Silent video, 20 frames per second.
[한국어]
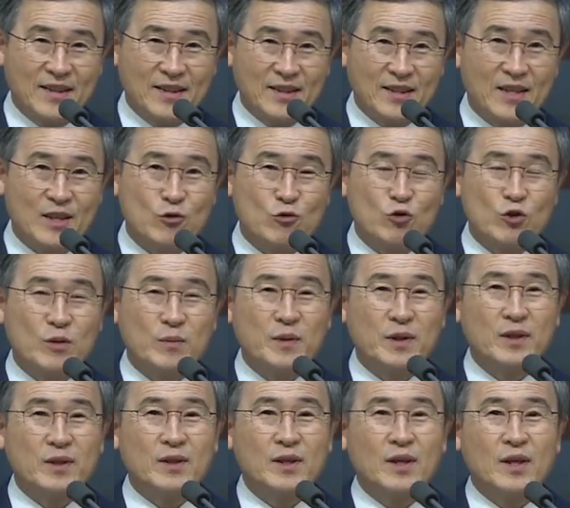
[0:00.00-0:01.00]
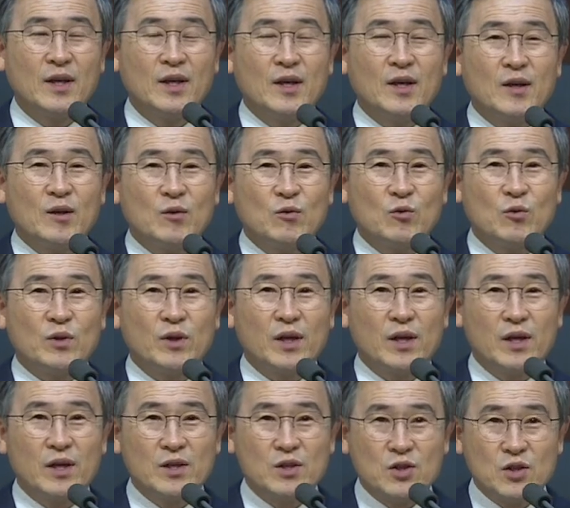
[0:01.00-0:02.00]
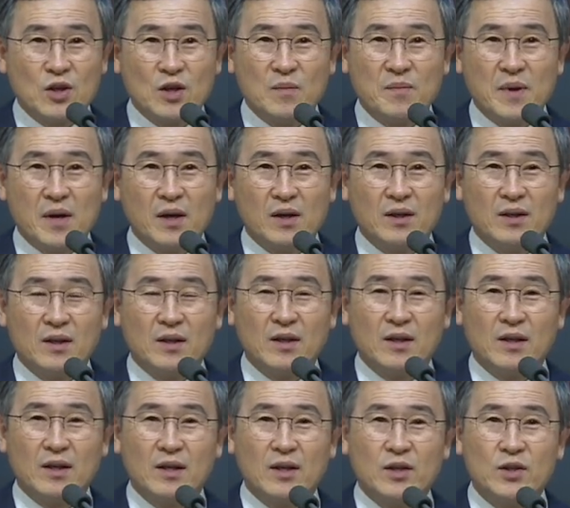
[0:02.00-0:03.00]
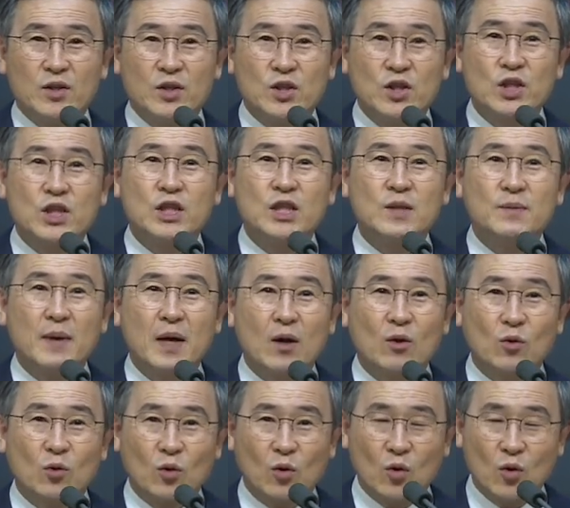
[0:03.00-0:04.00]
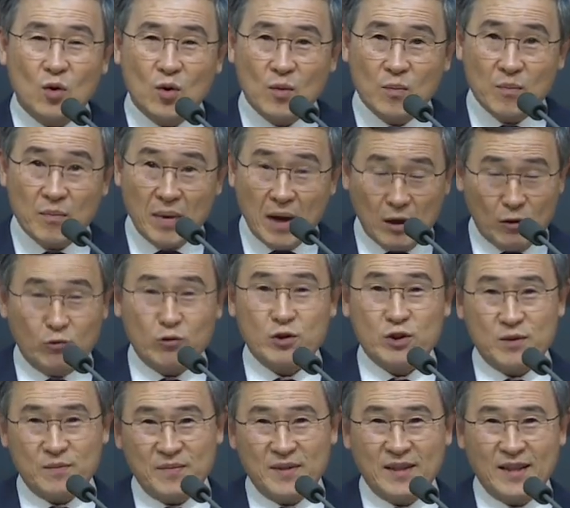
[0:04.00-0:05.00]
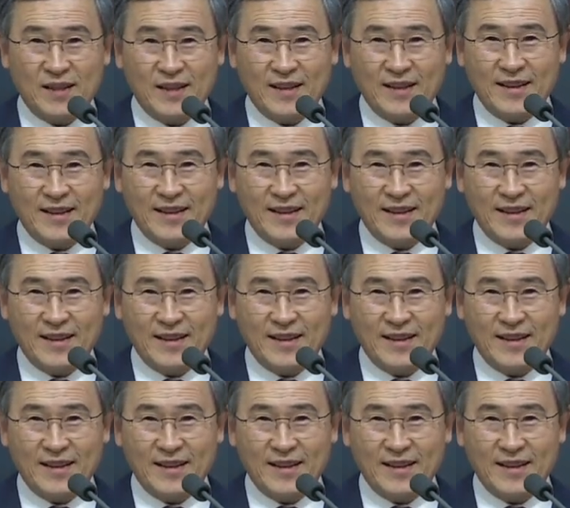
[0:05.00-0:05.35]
예수님은 우리의 절망을 희망으로 바꾸십니다.